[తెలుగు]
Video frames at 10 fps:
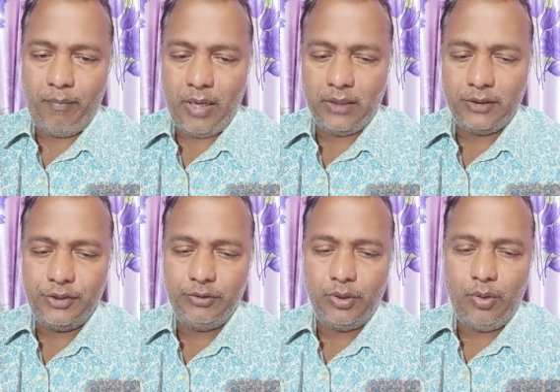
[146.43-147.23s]
మన
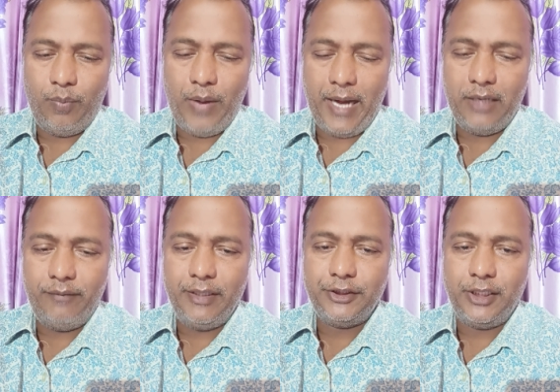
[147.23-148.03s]
జీవితంలో బ్లాక్ అండ్
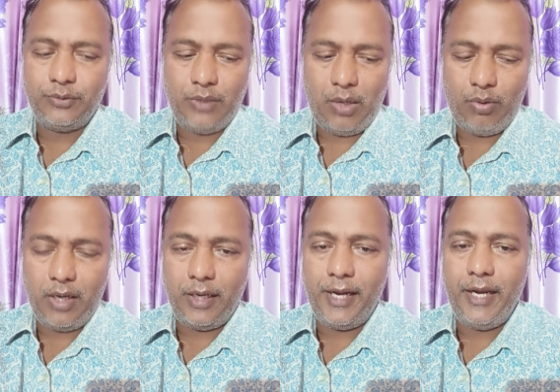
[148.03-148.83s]
వైట్ షేడ్స్ ఉన్నా కూడా
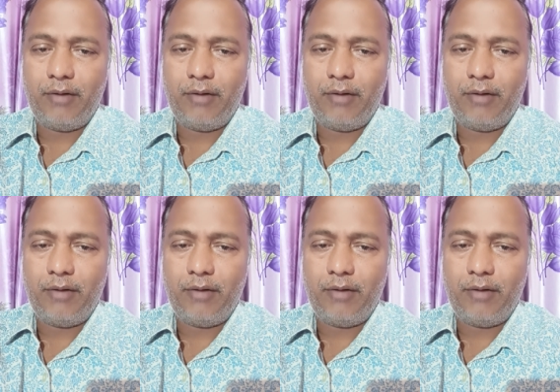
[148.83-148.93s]
గ్రే